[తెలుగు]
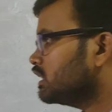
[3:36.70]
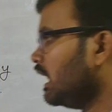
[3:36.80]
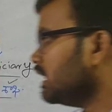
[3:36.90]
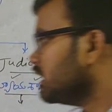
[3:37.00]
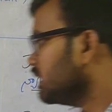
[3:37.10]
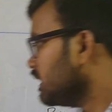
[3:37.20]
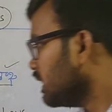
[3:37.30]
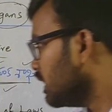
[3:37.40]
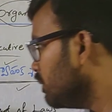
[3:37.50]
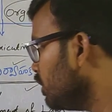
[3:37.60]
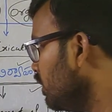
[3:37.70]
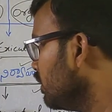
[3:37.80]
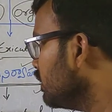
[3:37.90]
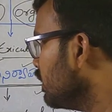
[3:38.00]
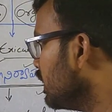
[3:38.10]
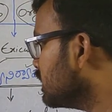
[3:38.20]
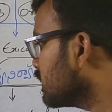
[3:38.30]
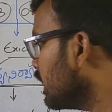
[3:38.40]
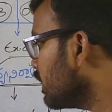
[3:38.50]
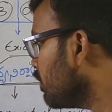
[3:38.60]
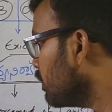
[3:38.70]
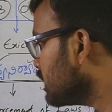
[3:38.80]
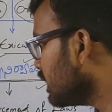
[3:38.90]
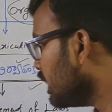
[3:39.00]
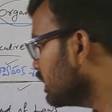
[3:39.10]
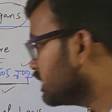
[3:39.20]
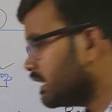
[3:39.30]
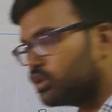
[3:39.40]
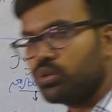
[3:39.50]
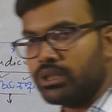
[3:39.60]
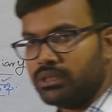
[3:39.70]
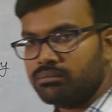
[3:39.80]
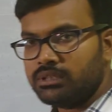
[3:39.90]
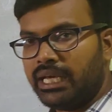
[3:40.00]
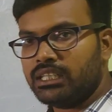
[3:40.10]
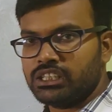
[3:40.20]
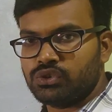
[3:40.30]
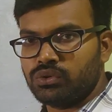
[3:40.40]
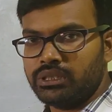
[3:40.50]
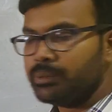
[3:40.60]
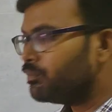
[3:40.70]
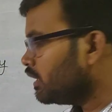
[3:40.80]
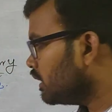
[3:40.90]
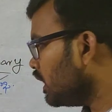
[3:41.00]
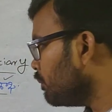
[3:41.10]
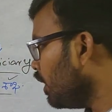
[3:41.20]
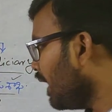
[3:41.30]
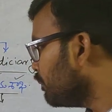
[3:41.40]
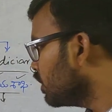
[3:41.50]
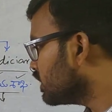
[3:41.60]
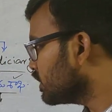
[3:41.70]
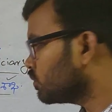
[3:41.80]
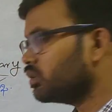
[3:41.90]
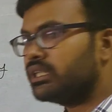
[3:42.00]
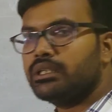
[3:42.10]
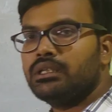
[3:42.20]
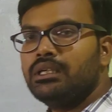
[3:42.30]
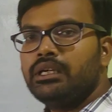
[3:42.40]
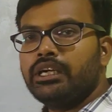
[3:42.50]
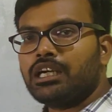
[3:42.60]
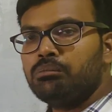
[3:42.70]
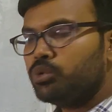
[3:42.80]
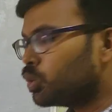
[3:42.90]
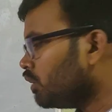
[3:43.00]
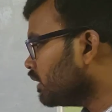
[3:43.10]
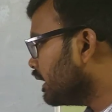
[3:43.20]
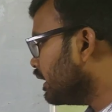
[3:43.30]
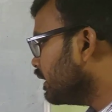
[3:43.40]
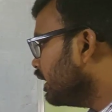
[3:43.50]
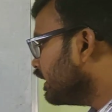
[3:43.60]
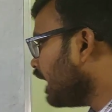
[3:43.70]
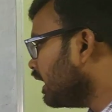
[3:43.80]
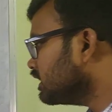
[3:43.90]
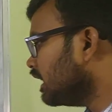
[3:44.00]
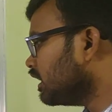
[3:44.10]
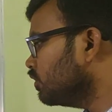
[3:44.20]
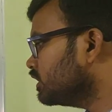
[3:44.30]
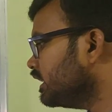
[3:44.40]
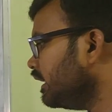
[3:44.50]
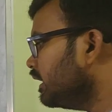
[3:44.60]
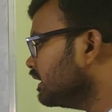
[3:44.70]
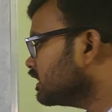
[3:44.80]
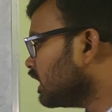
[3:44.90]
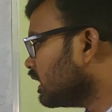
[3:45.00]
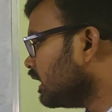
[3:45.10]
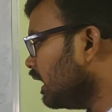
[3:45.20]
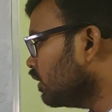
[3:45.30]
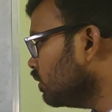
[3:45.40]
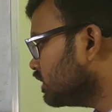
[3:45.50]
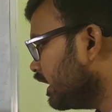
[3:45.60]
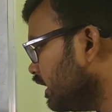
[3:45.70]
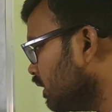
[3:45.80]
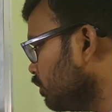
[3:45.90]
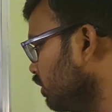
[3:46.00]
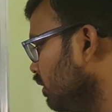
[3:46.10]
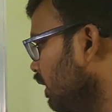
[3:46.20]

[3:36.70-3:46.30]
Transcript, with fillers: శాసనశాఖనేమో లెజిస్లేటివ్ ఏమో చట్టాలను చేస్తుంది తయారు చేస్తుంది ఇదేమో అమలు చేస్తుంది ఇక మూడవది న్యాయశాఖ వచ్చి చట్టాలను చేయడము